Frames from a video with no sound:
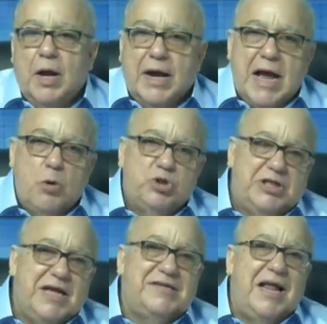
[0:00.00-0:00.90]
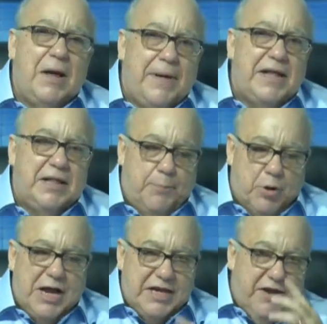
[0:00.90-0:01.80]
que a usted se la vende,
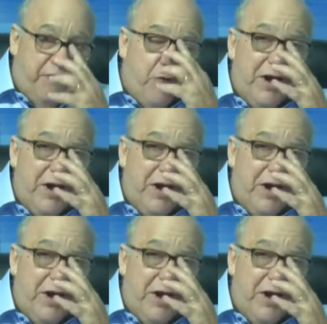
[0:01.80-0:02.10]
porque ayer